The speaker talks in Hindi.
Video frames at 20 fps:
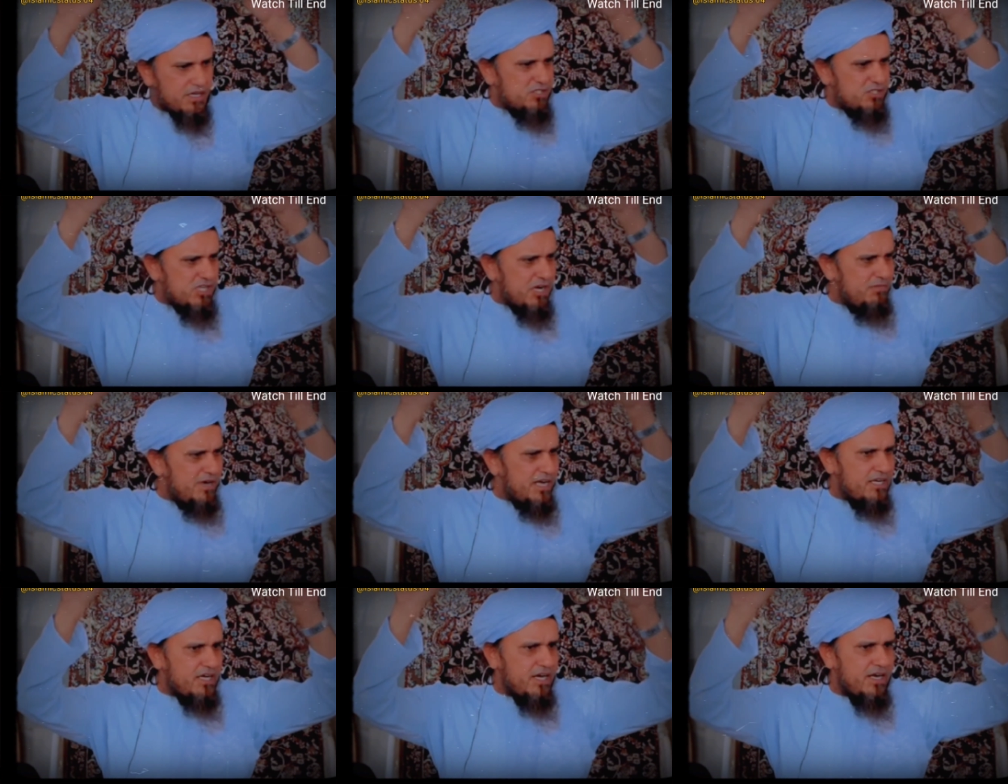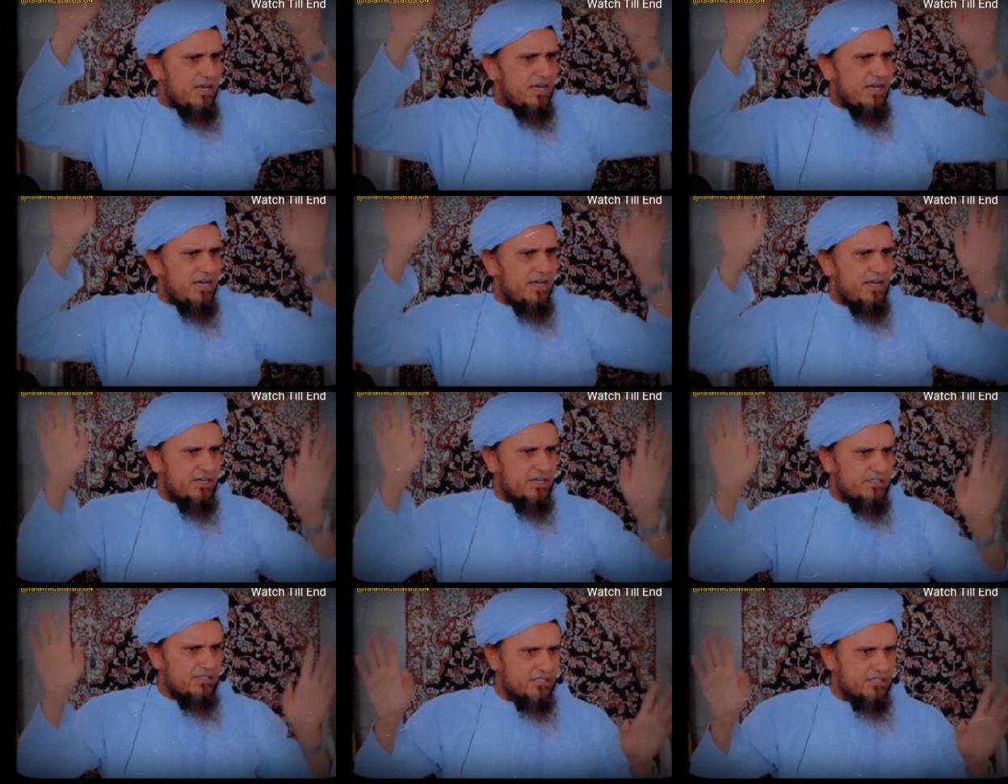के मुसलमान खाना
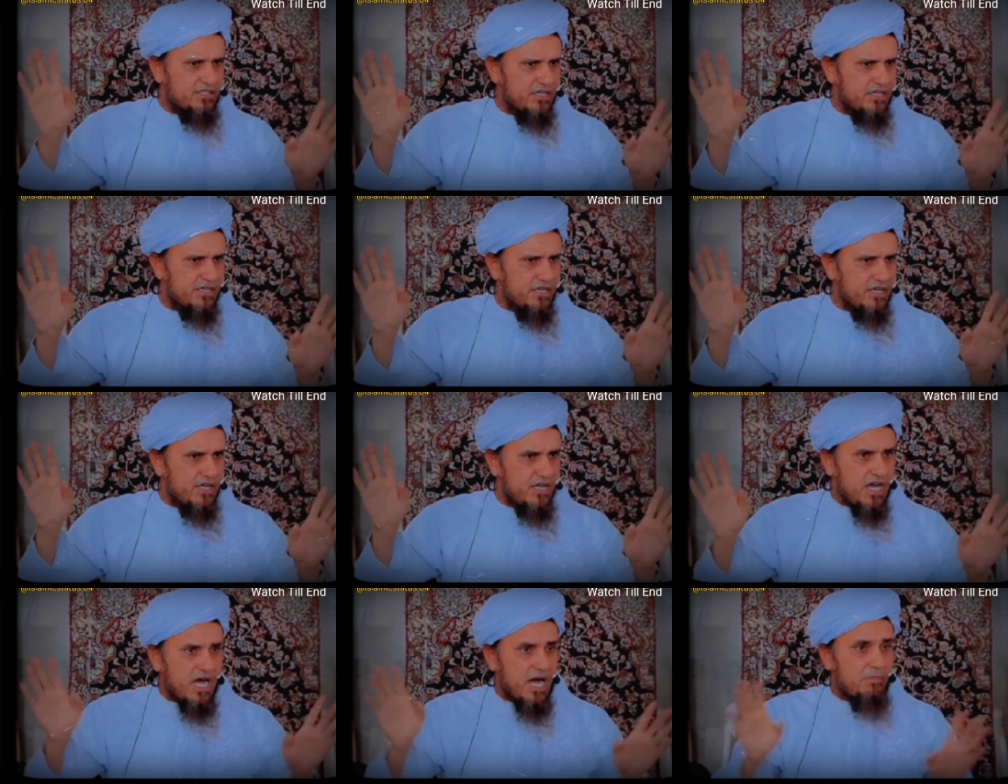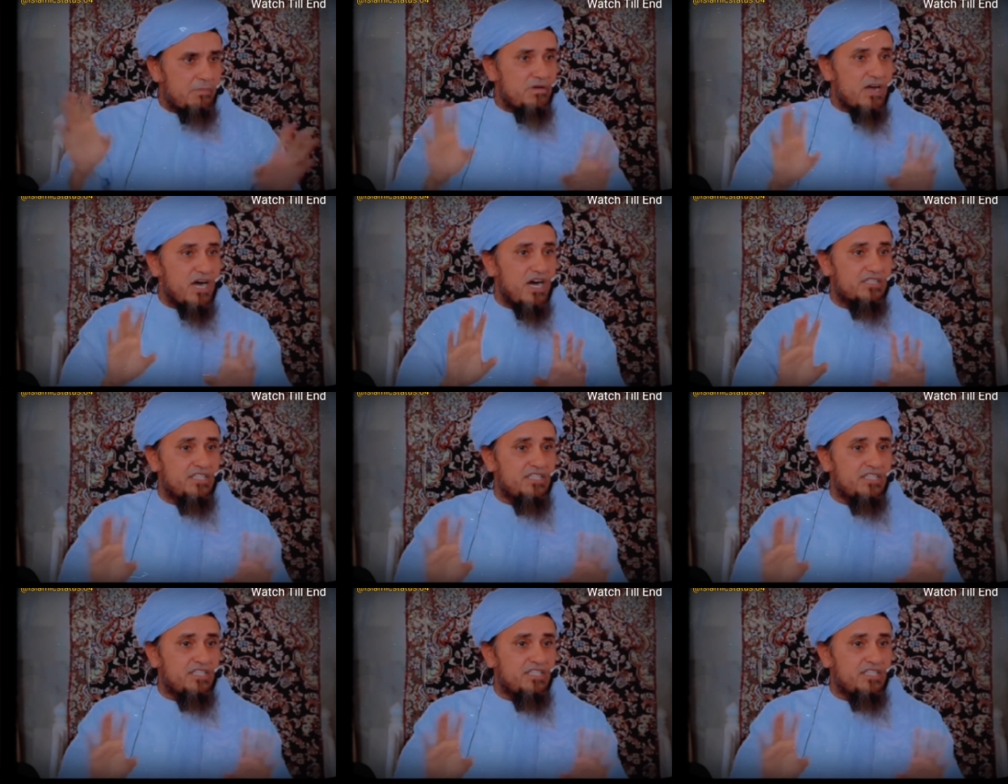खाया करते थे अब